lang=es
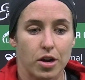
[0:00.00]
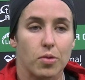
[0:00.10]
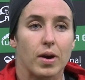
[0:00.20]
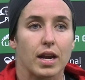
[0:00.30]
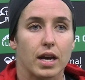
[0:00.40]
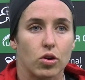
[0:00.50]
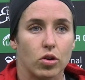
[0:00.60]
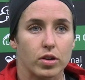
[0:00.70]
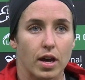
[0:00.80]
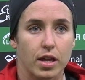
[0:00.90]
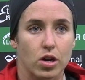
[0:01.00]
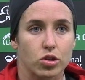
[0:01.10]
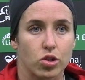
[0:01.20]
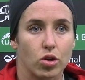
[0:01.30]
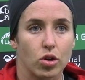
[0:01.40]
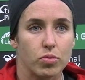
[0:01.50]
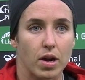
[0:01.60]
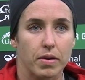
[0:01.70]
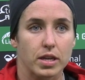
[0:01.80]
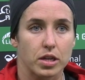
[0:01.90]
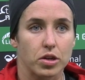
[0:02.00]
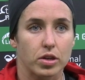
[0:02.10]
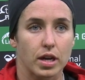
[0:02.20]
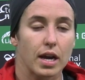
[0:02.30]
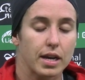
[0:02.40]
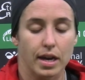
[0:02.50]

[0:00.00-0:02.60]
no vale con hacerlo solo una vez, sino que hay